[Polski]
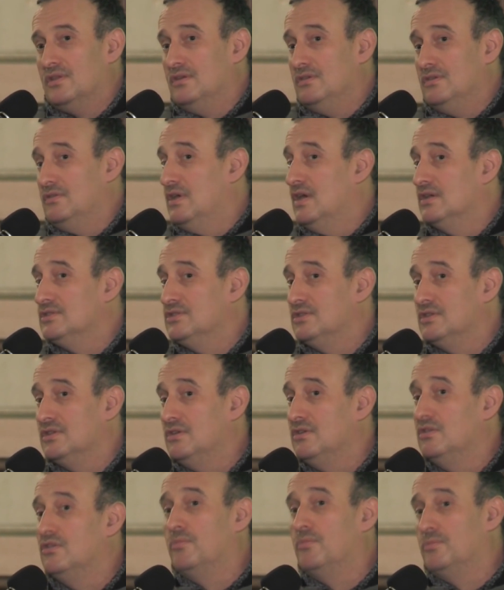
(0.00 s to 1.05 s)

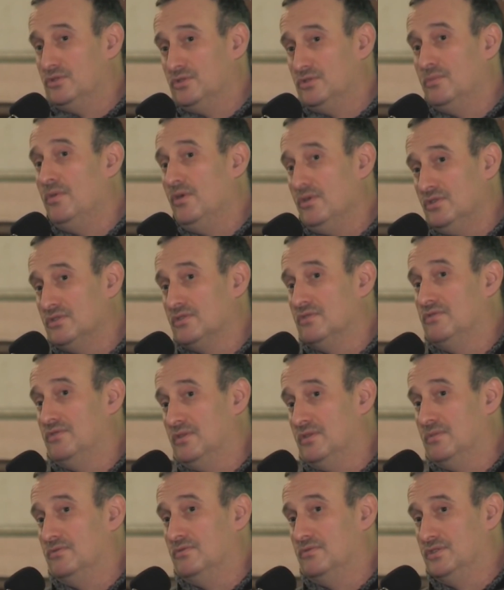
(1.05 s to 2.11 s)
jest i dopust Boży
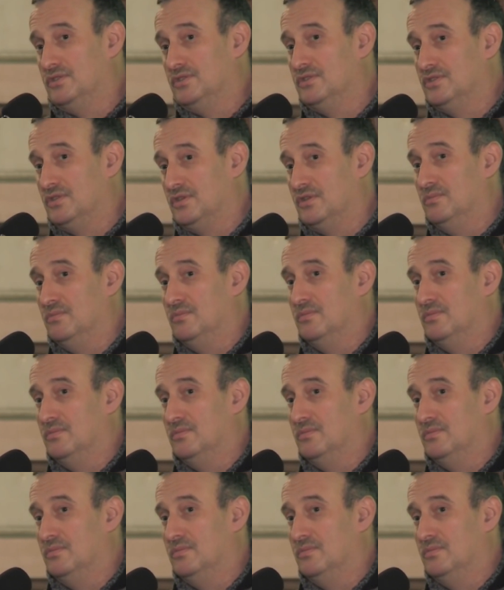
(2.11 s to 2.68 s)
w tym wszystkim.